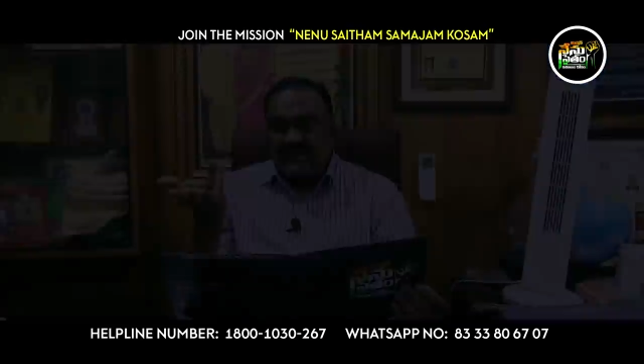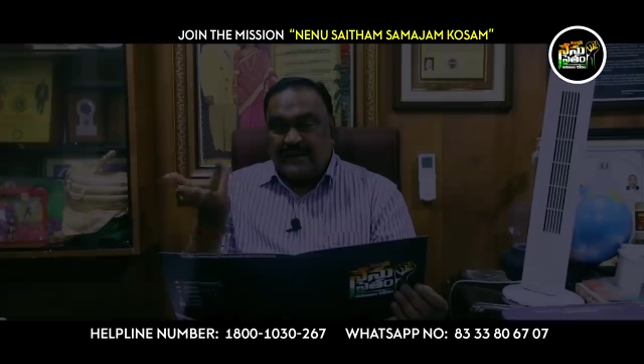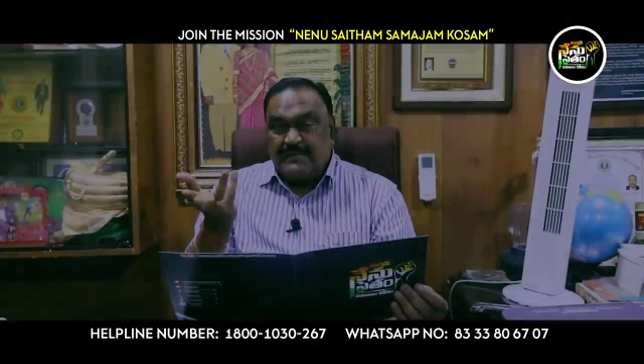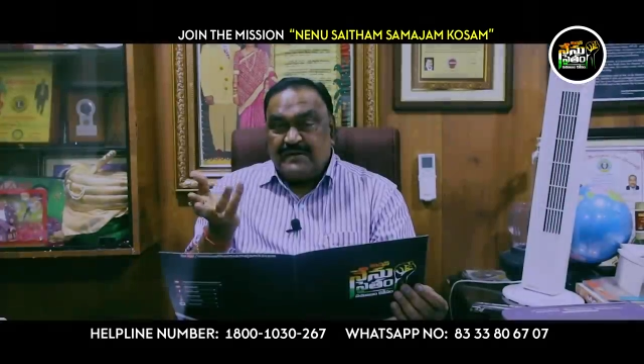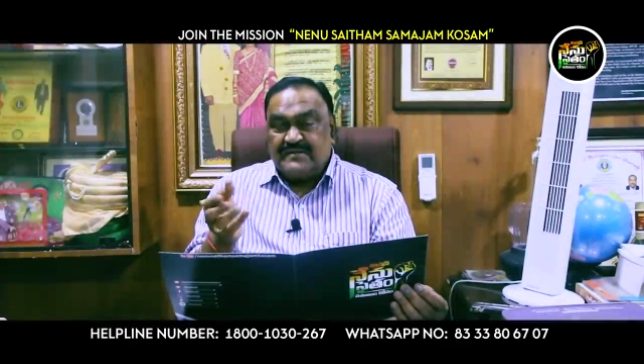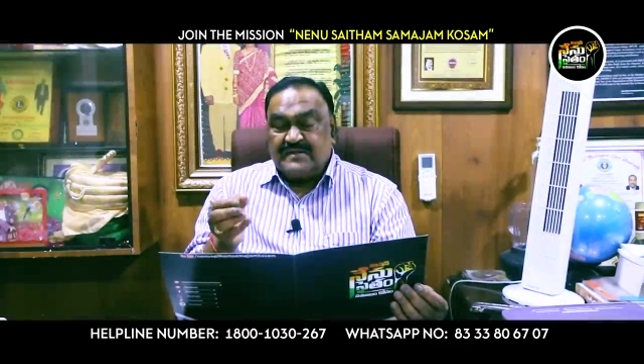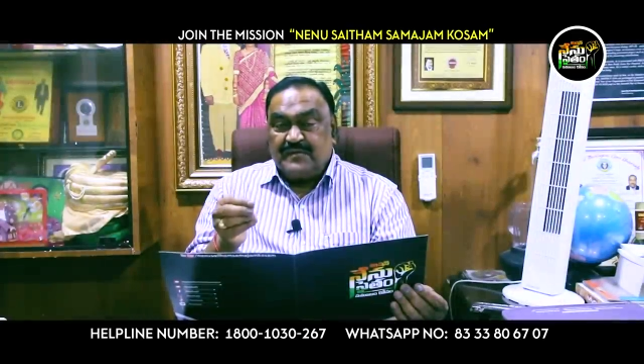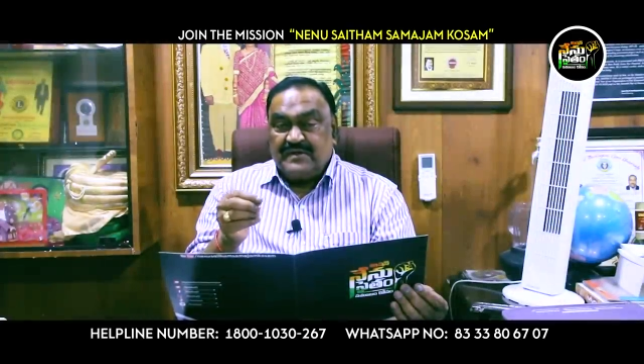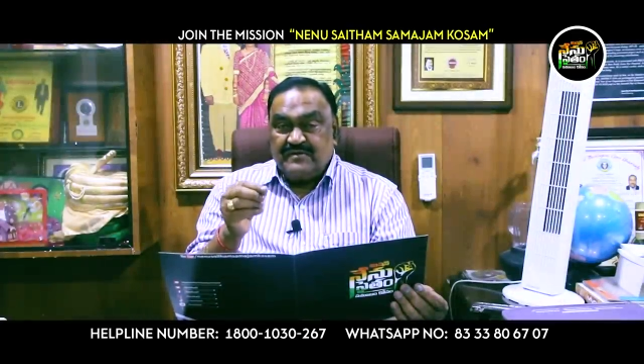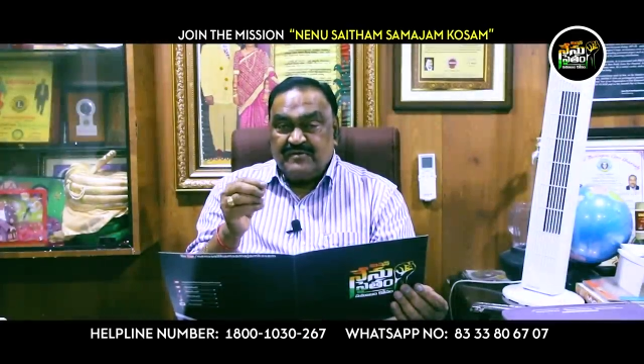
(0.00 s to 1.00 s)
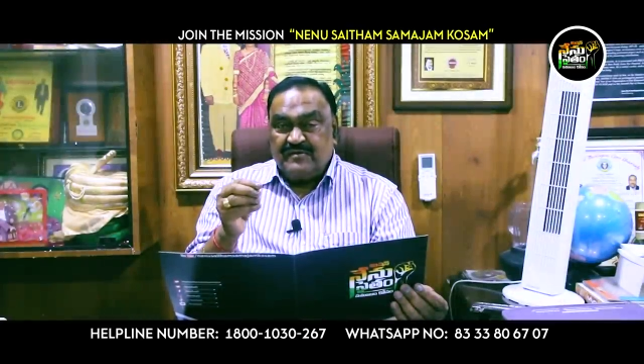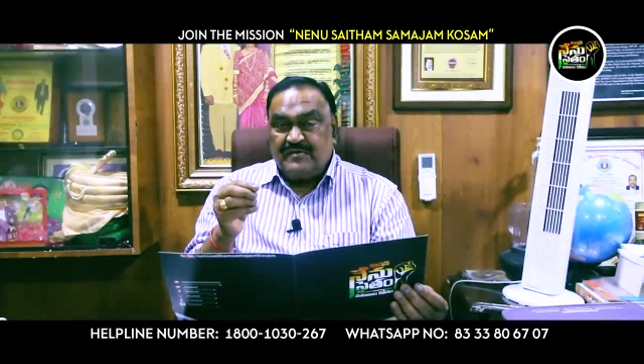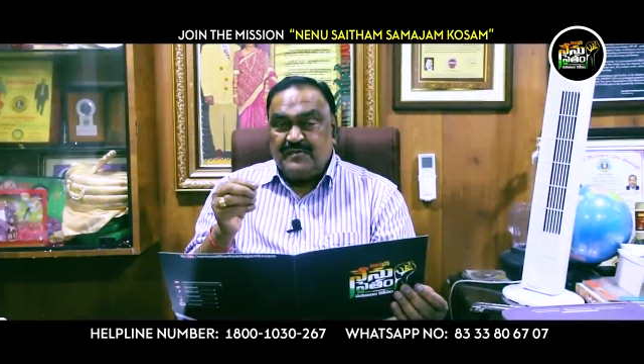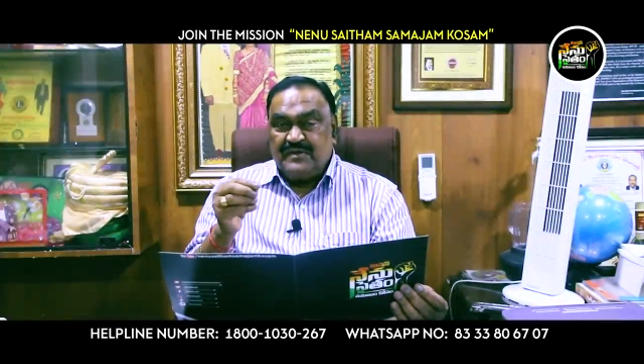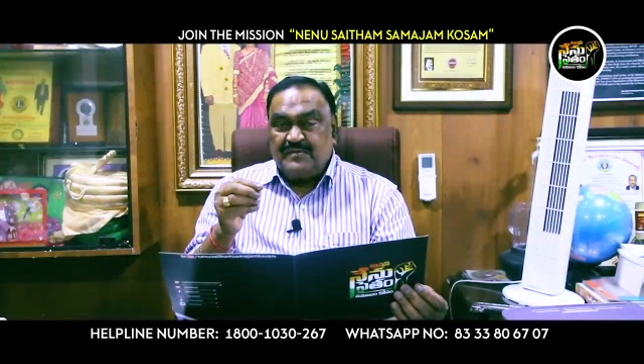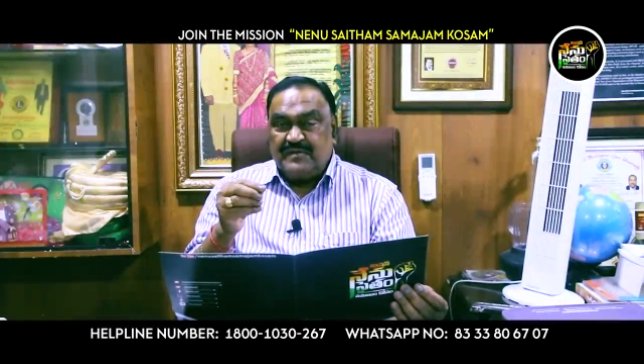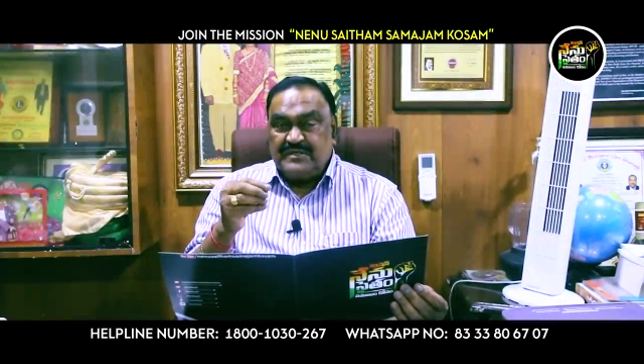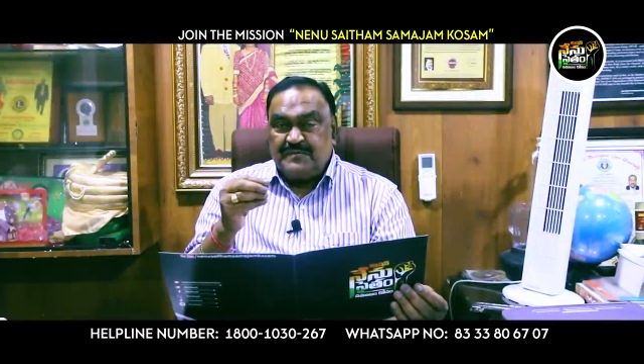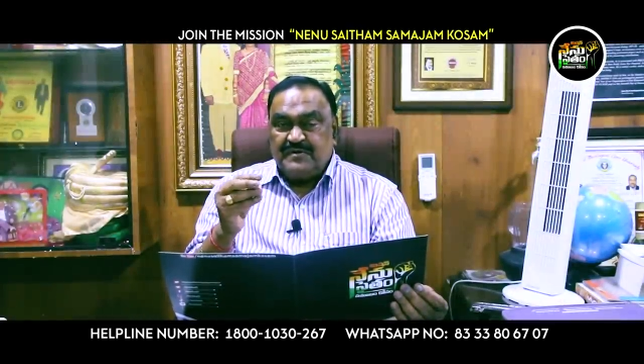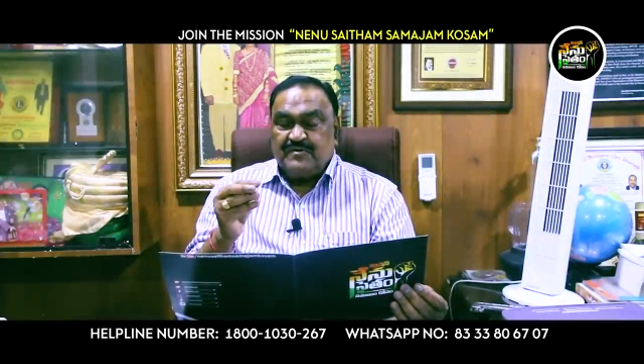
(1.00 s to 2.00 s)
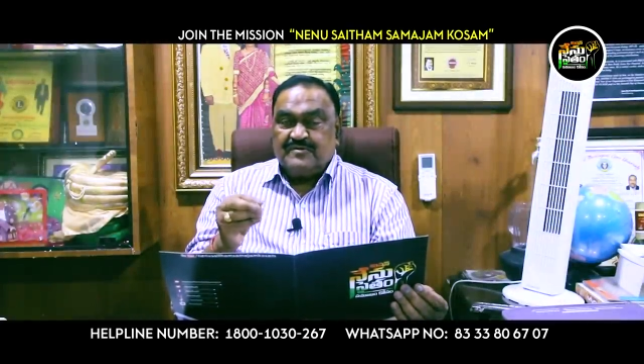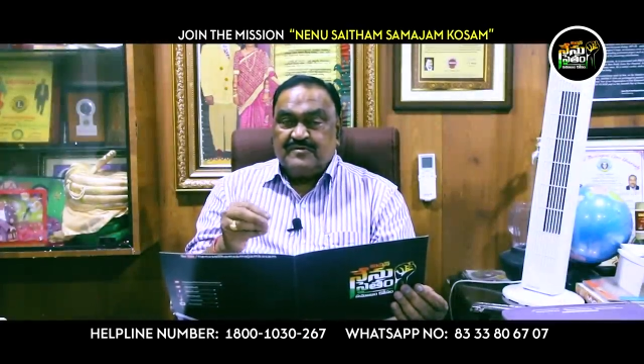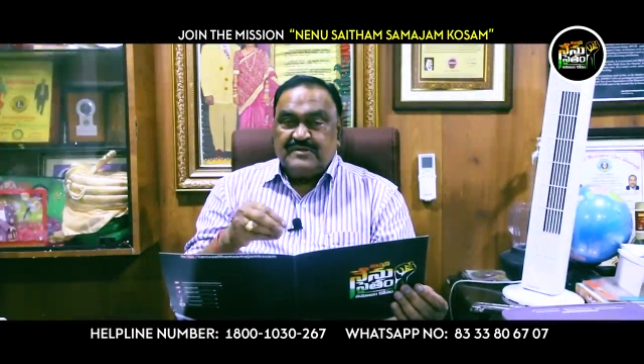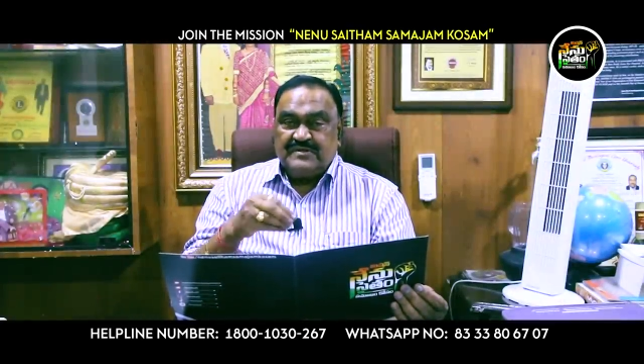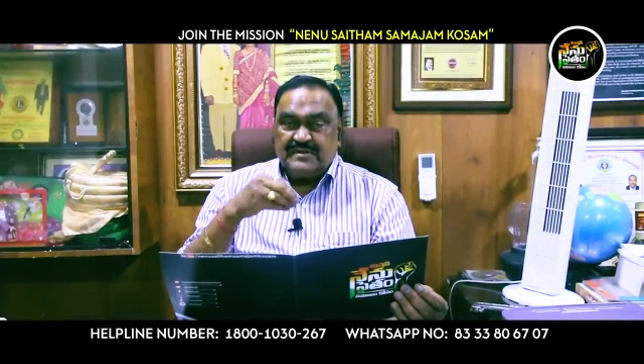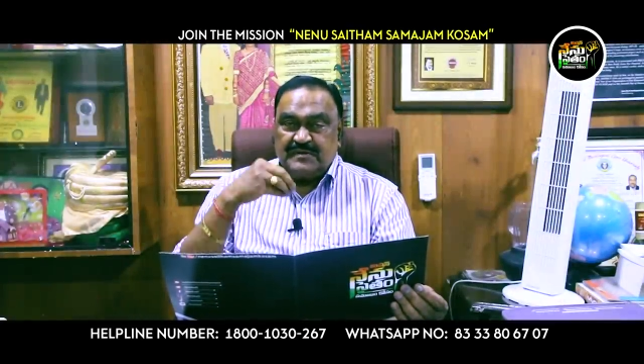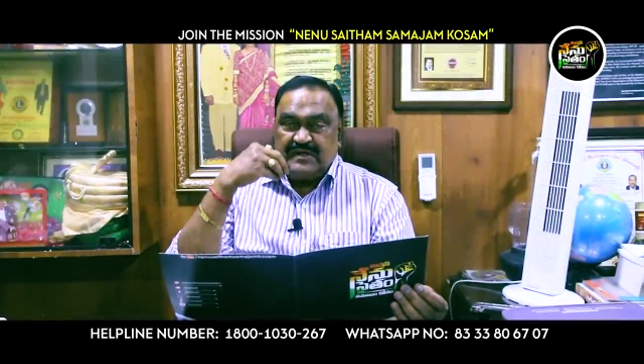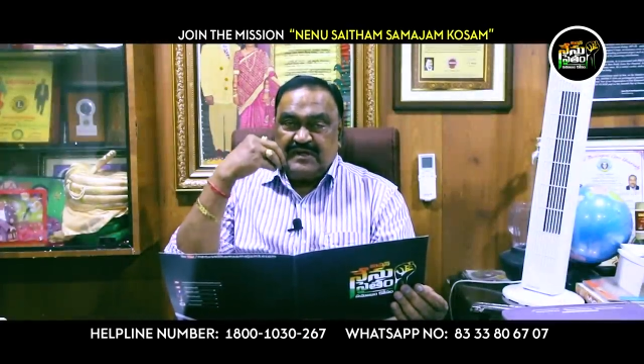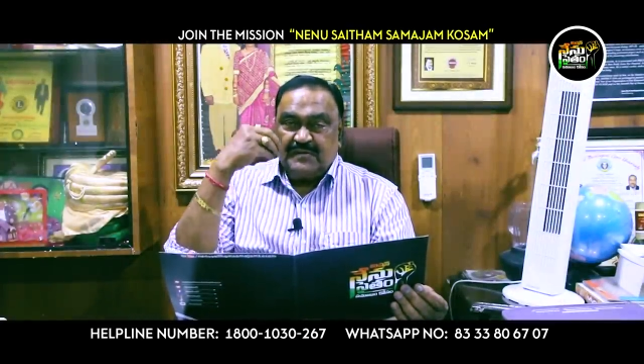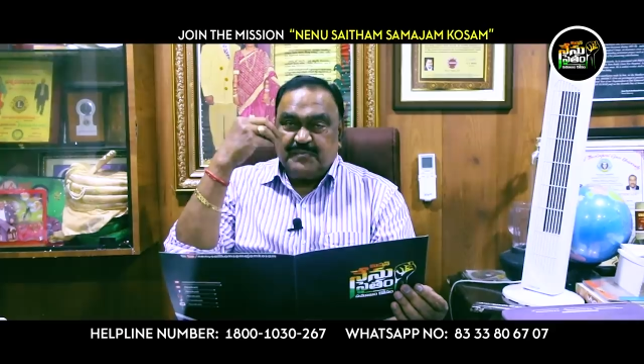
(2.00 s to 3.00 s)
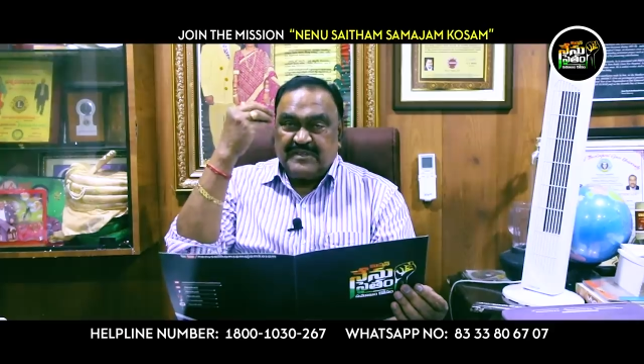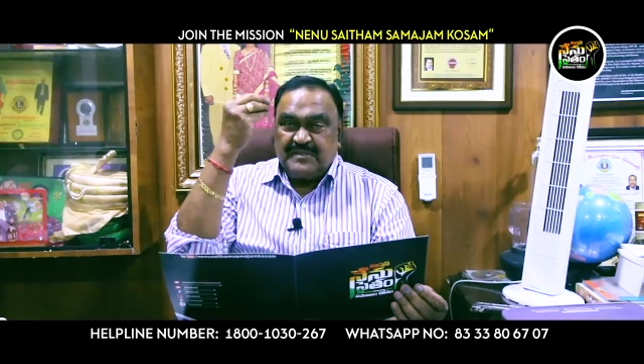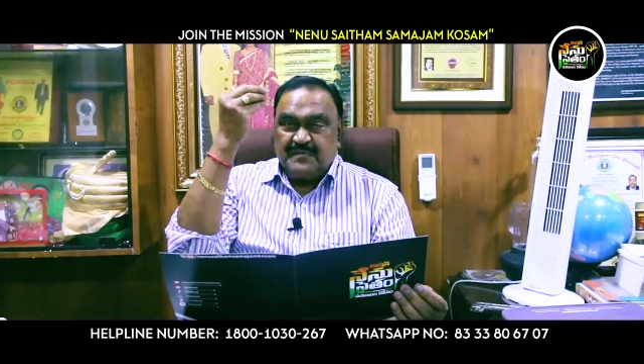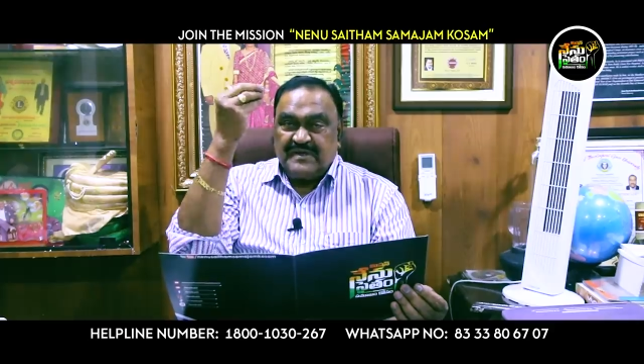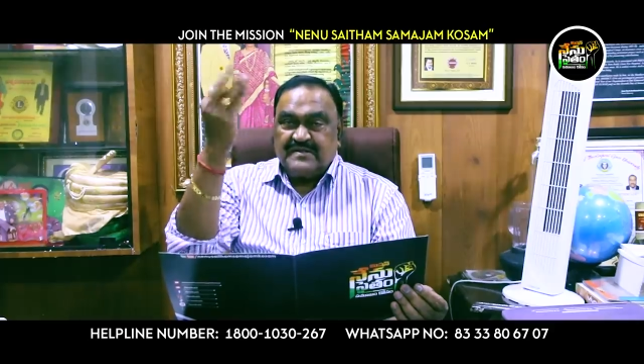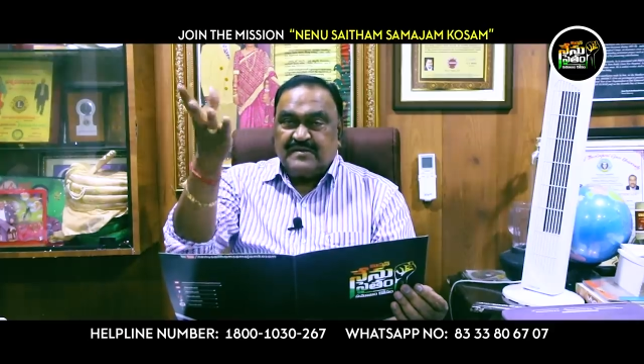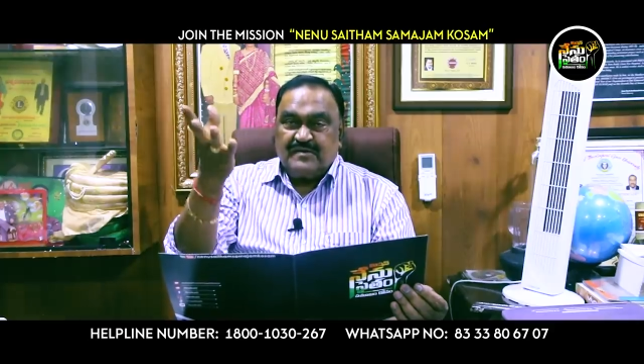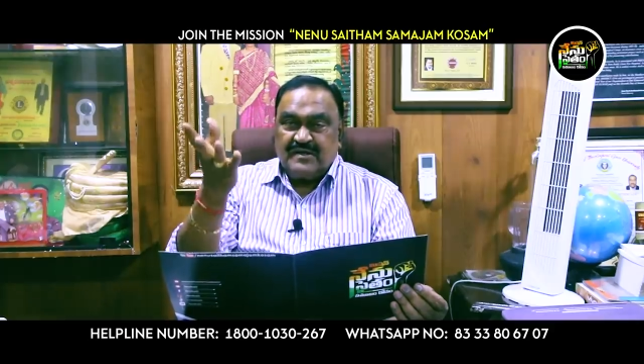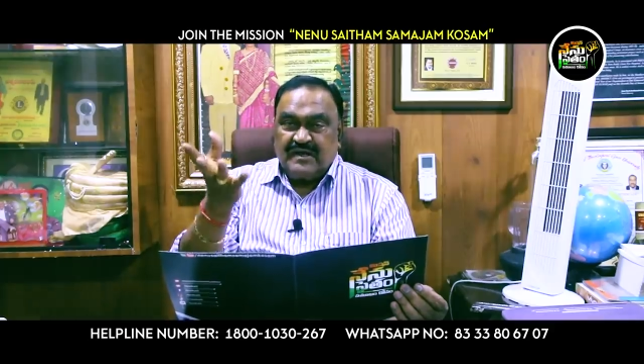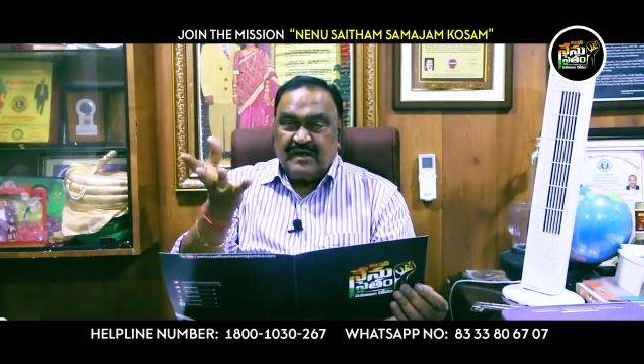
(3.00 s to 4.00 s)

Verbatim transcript: కాబట్టి సమాజంలో మీరు మంచి పని కోసం ఇచ్చిన ఏ ప్రతి పైసా కూడా